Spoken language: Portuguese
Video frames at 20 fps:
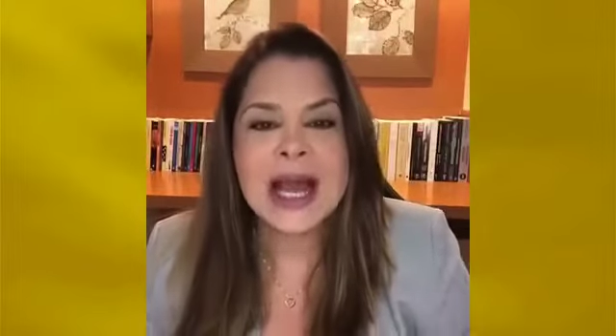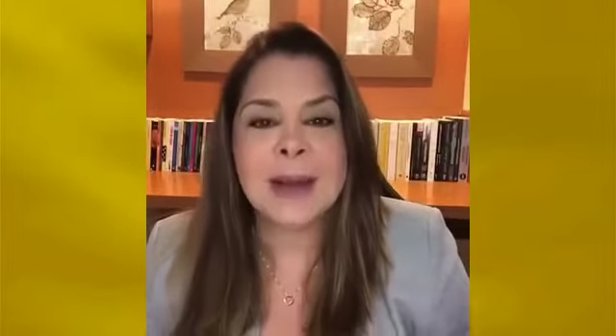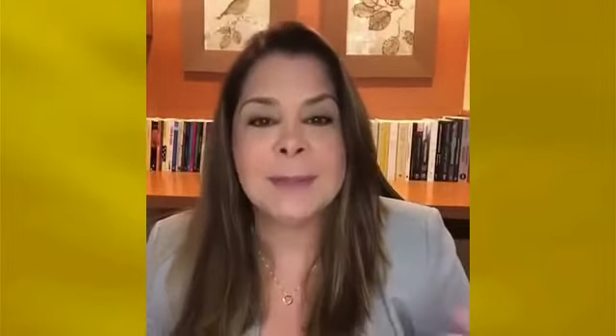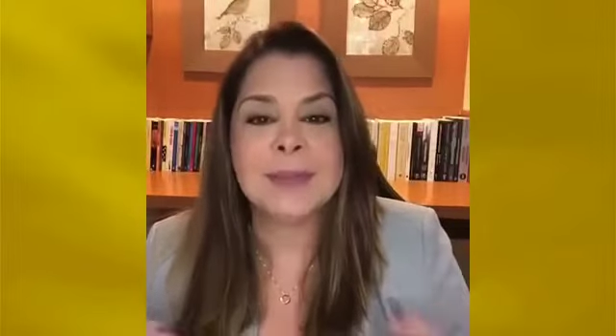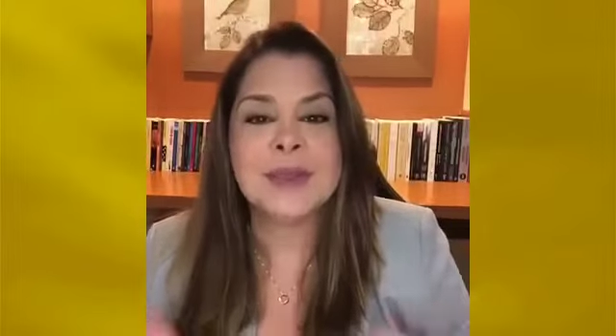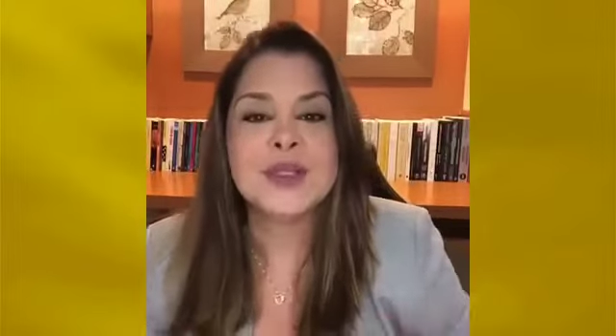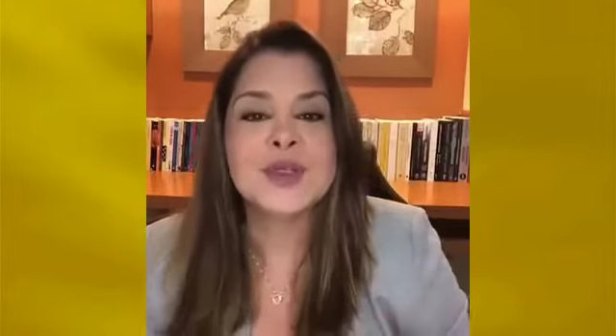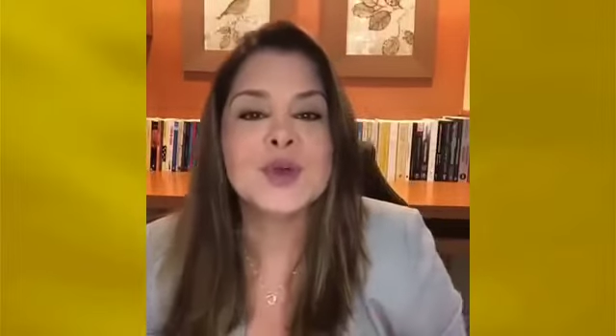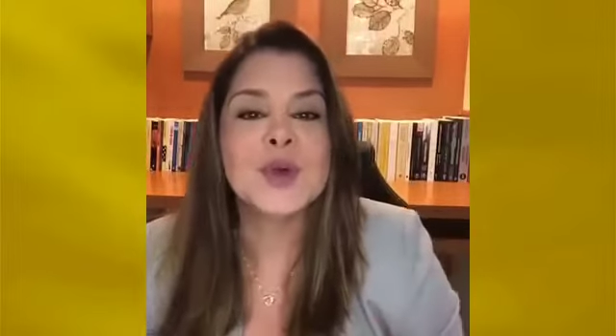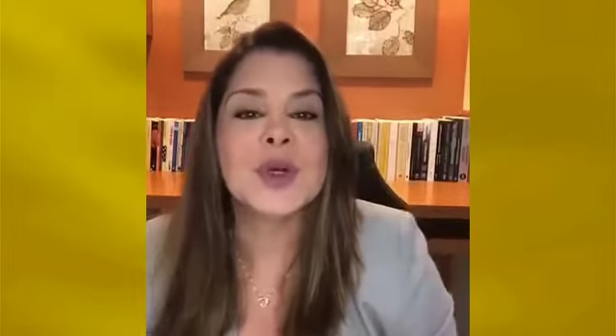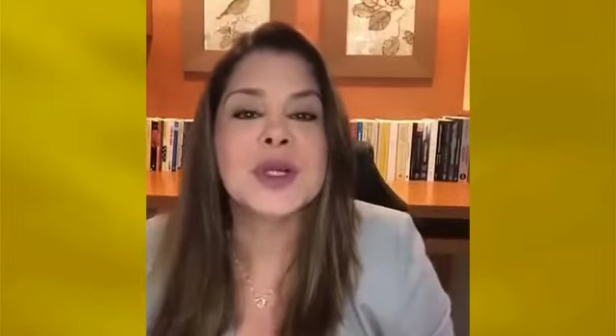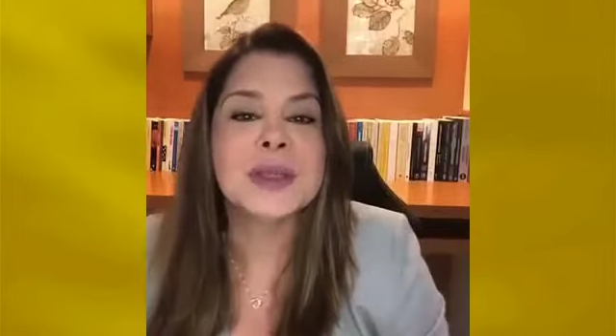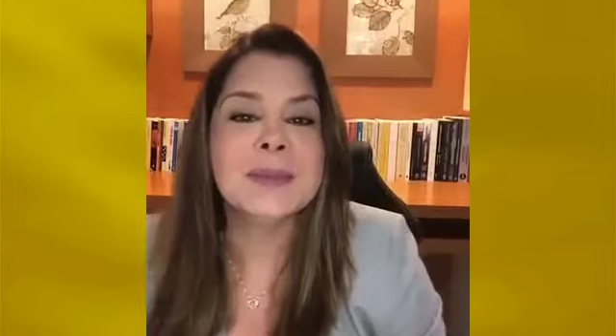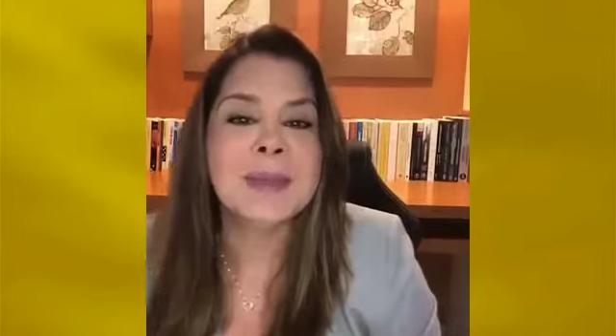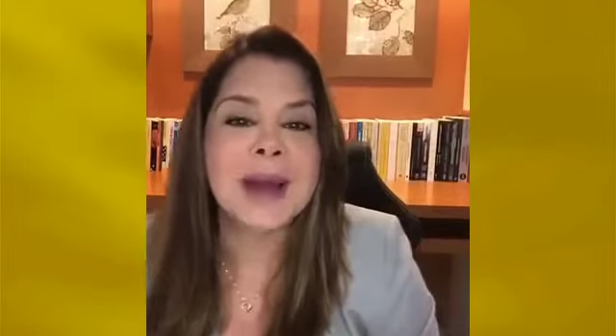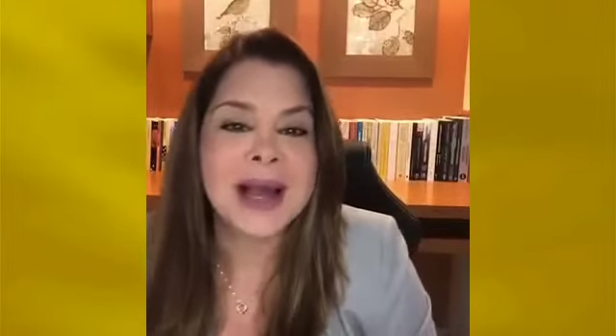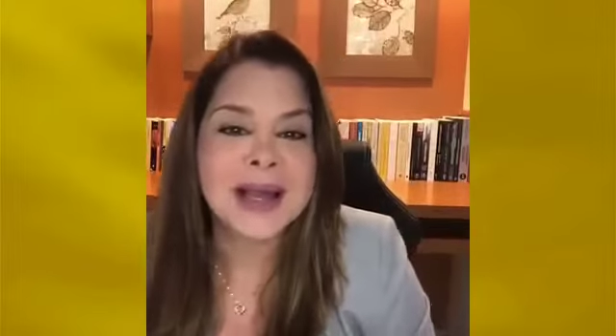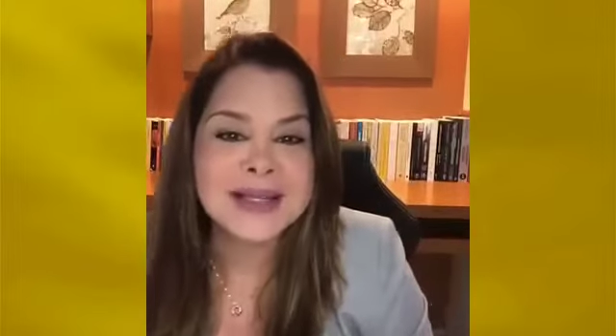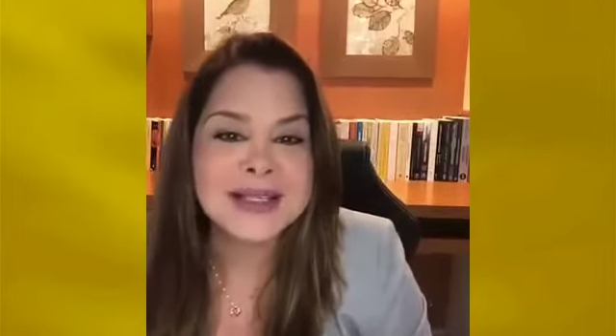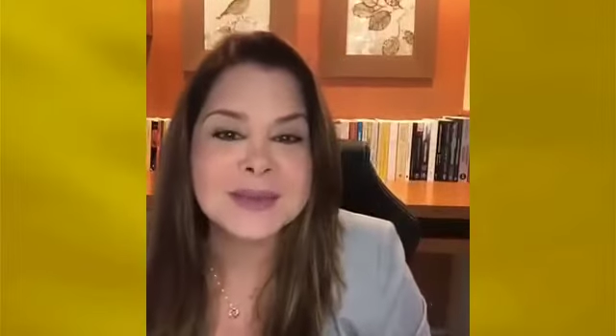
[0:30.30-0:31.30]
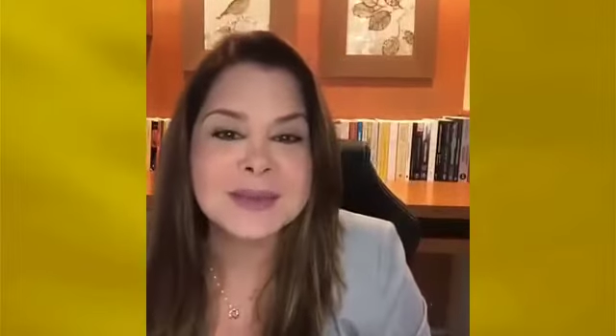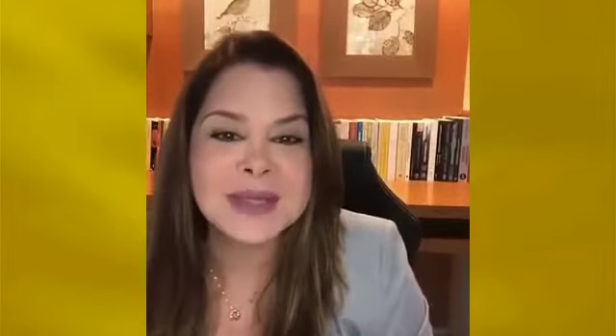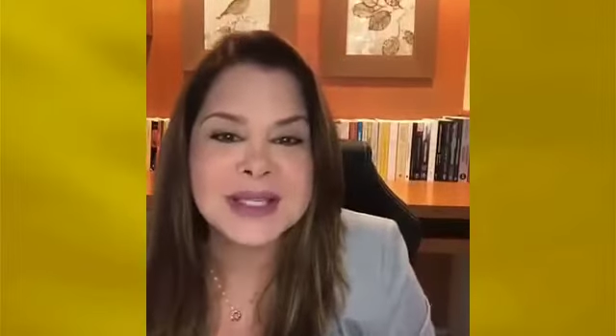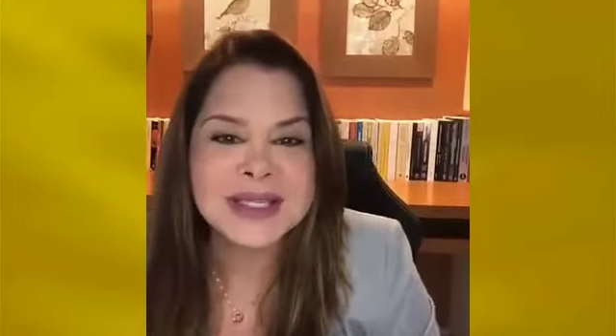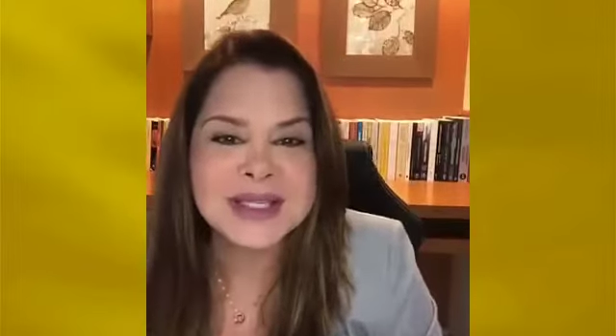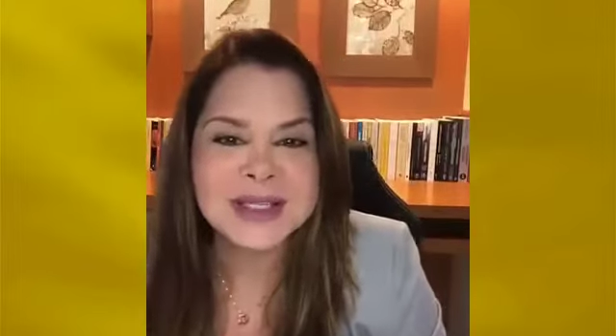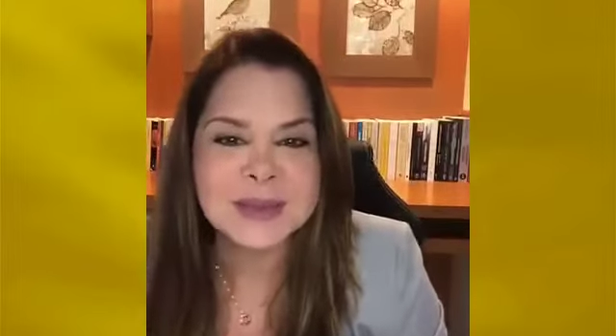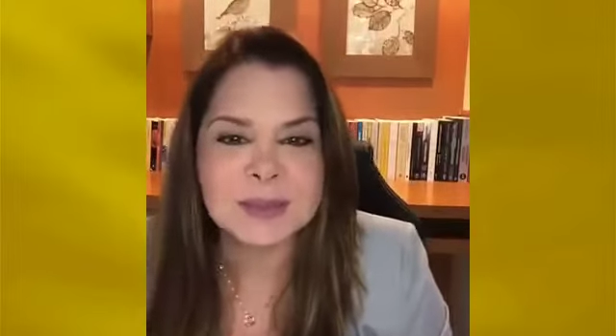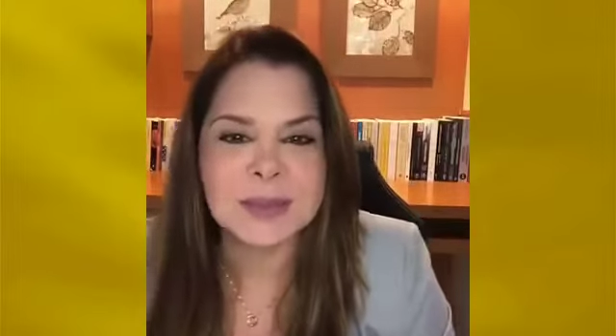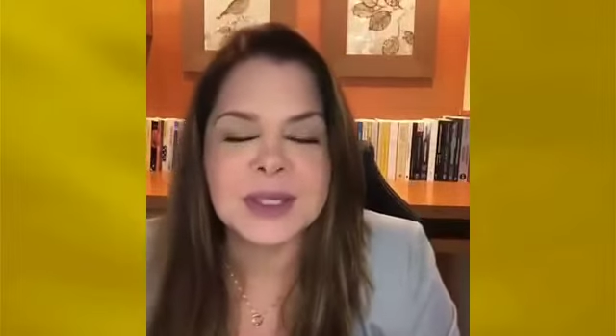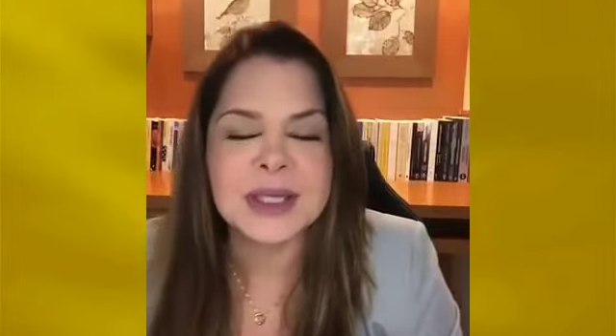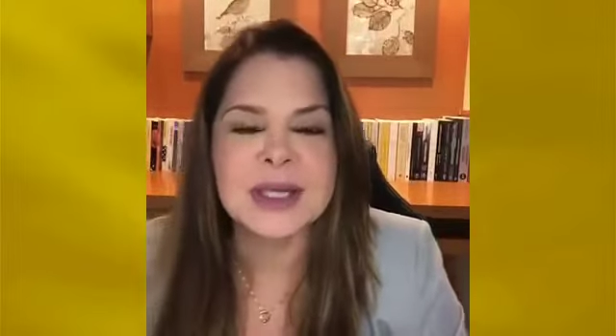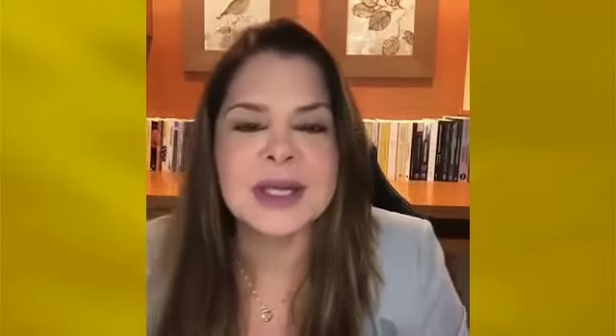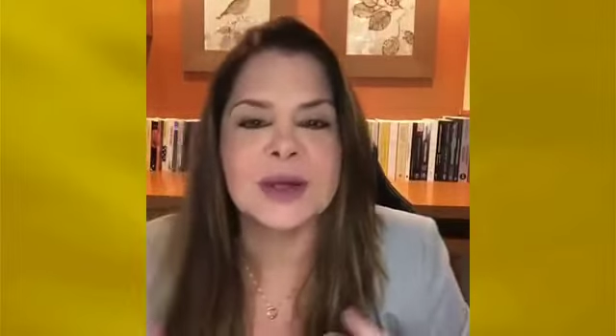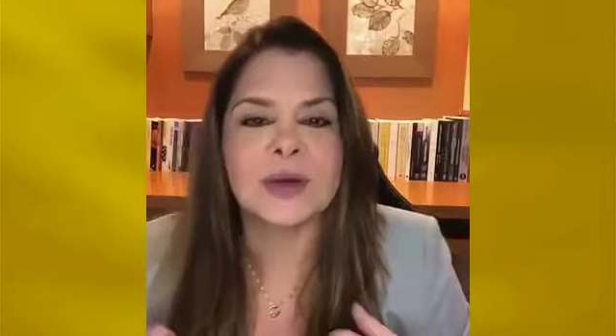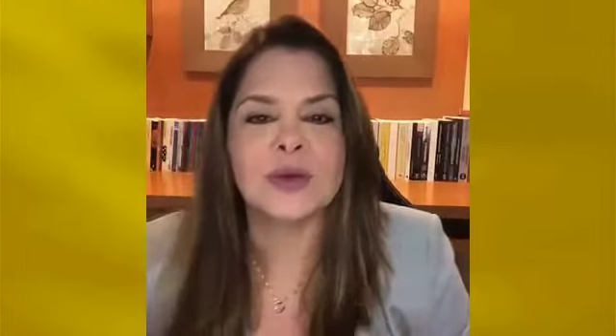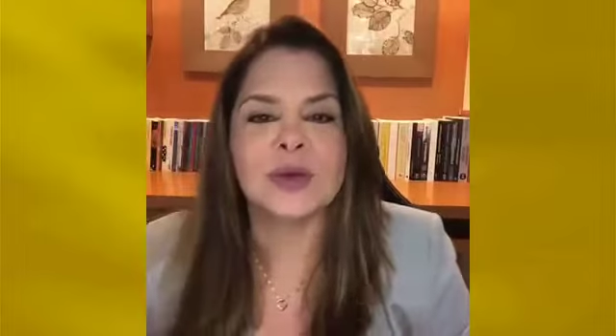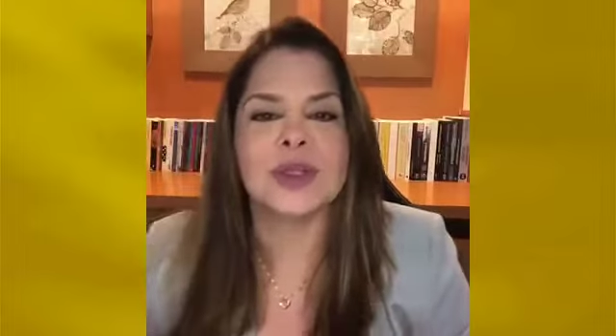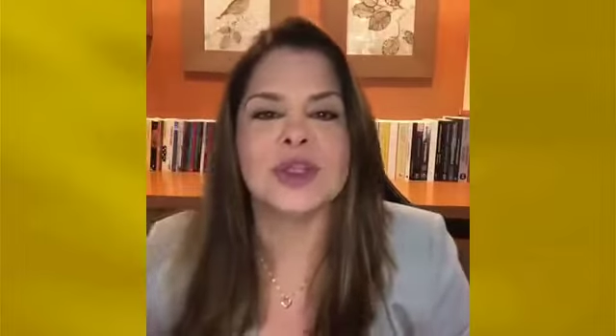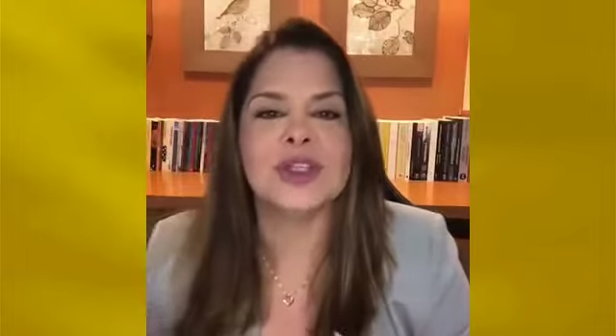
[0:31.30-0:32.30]
A pessoa que mais me inspira
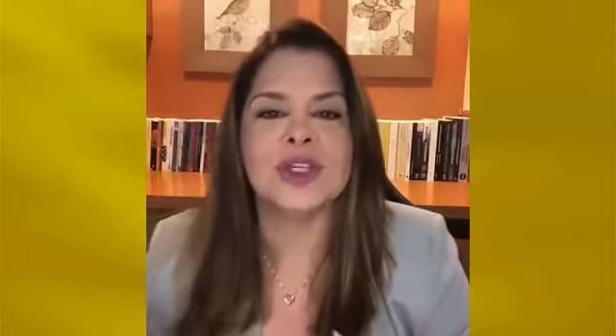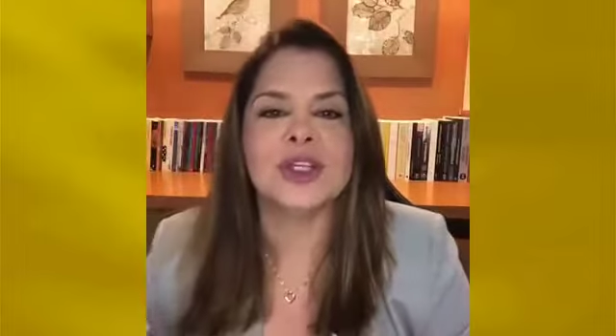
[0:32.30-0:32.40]
quando a